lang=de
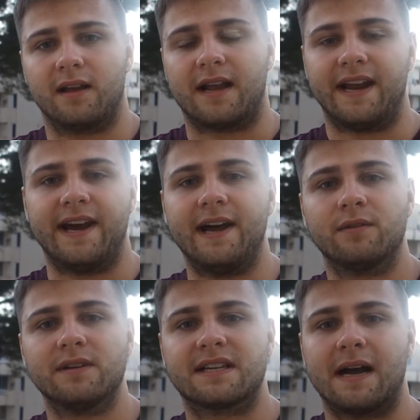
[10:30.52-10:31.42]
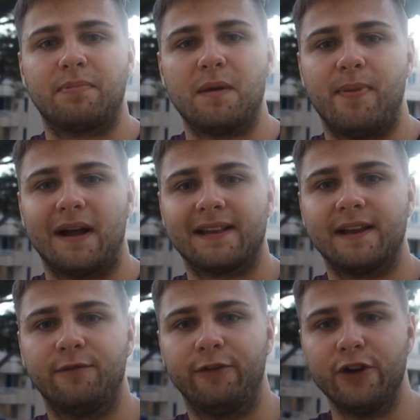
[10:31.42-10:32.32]
Keine Ahnung, es gab
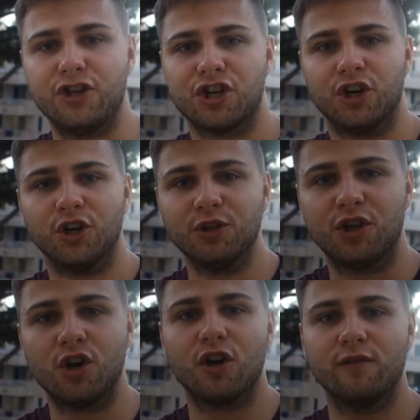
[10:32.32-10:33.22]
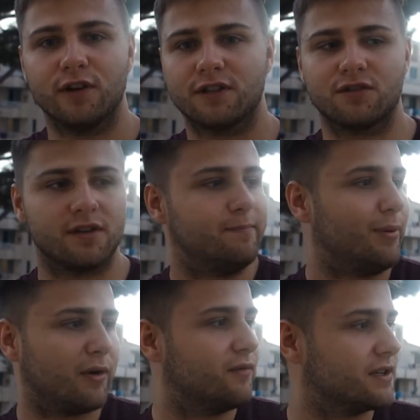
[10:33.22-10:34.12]
gebackenen Fisch und Currywurst oder
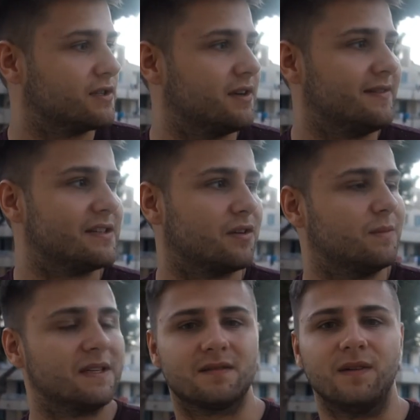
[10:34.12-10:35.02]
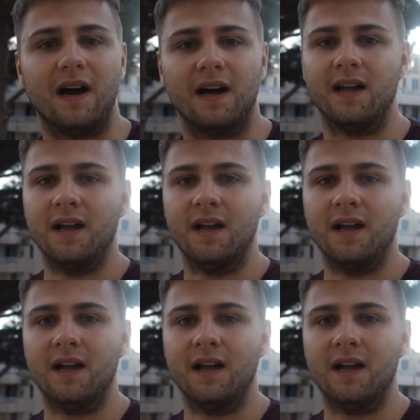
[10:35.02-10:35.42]
Bockwurst oder was auch immer das war.